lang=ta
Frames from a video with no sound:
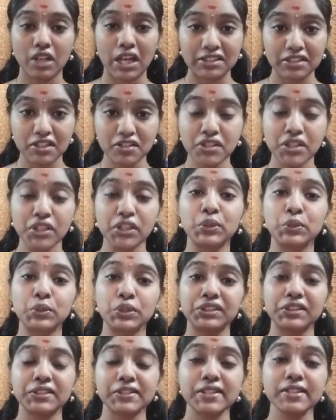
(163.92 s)
அதிர்ச்சி
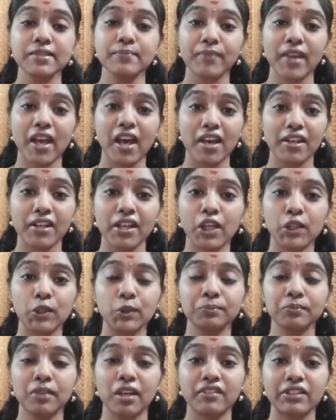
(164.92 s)
கொடுத்தது
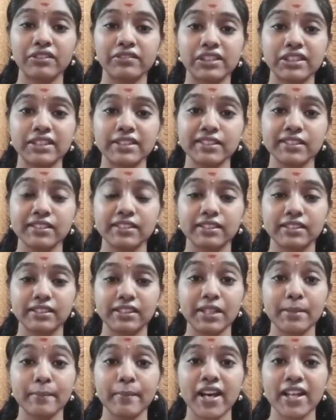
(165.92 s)
ஆனாலும் அவர் வந்து
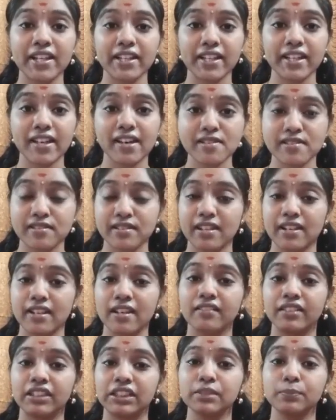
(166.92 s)
ஹிமாலயாஸ்ல
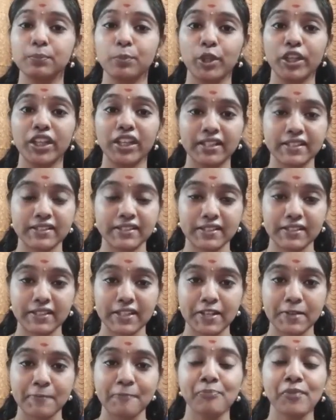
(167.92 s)
எல்லாம் வந்து போய்
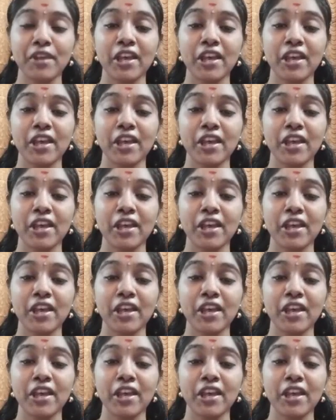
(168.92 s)
இருந்திருக்கார்